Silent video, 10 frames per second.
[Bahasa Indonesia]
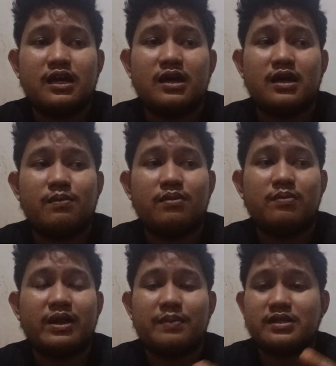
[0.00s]
uh,
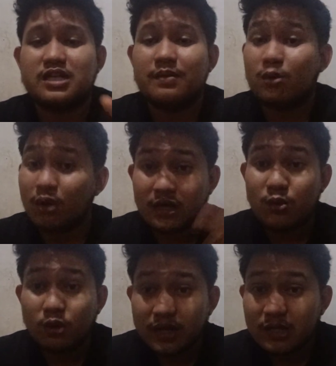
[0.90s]
beberapa jam aku kada
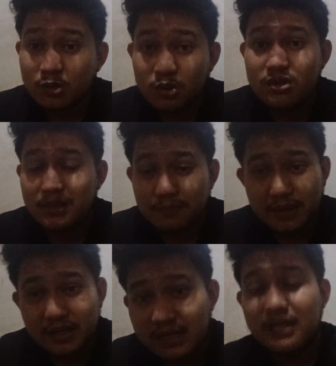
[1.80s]
guring nih jujur
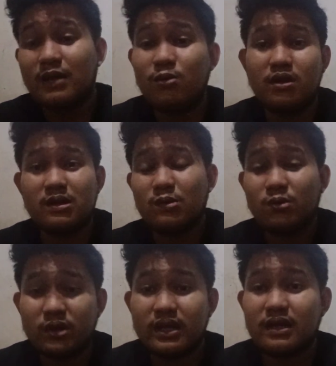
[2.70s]
sampai ini nih nah, aku kada
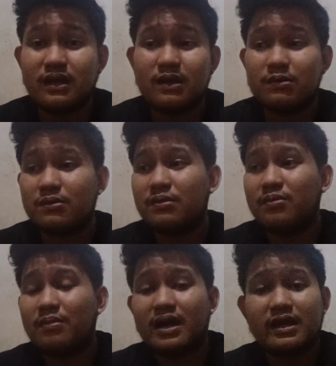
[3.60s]
guring karena
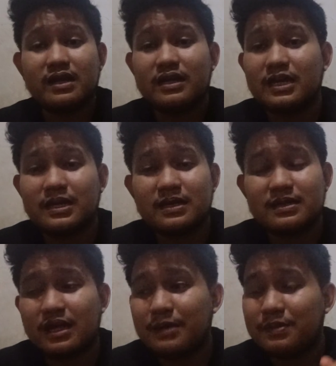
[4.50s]
aku menghadangi
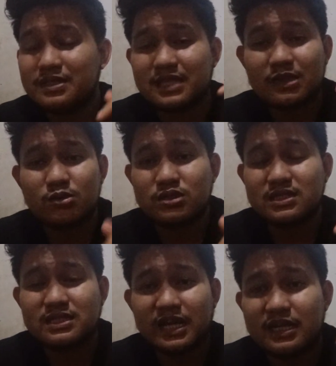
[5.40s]
apa status
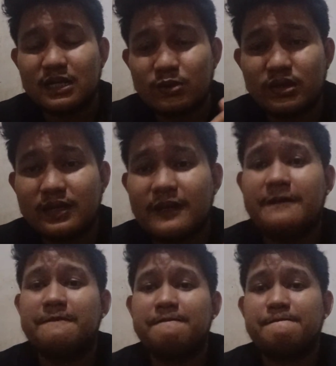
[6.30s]
channelku ini
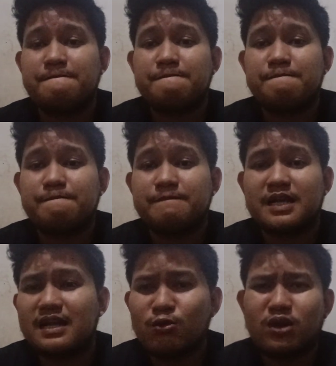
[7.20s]
hmm,
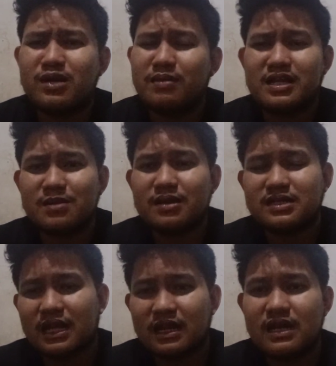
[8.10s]
karena aku kada merasa
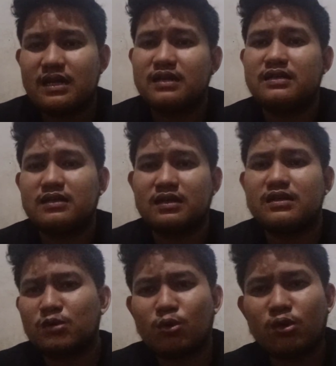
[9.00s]
bersalah
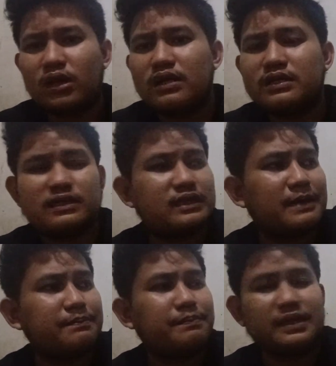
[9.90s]
karena orang nang
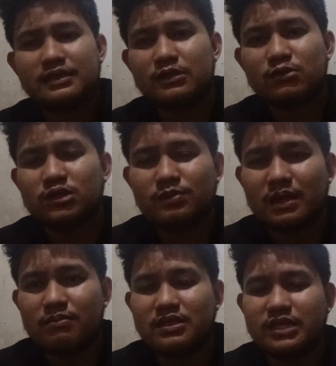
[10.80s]
kampret itu sudah
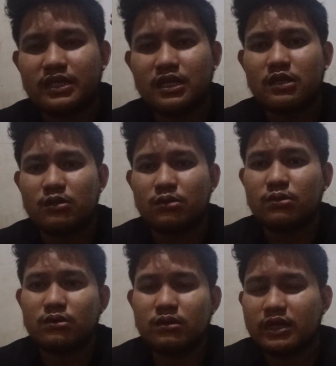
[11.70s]
mengambil channelku
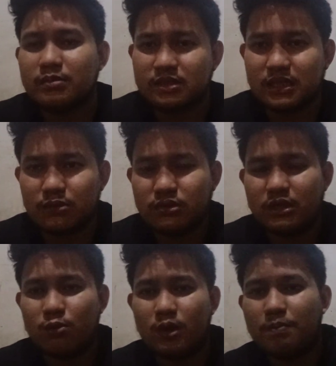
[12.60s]
kada bertanggung
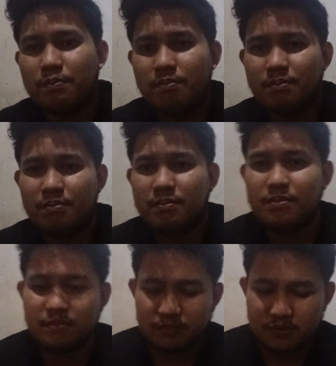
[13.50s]
jawab
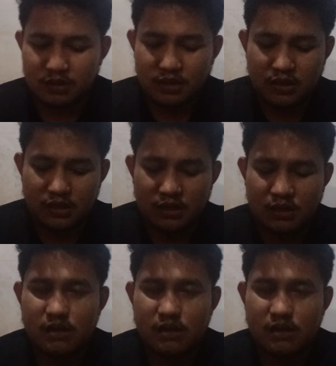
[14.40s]
iya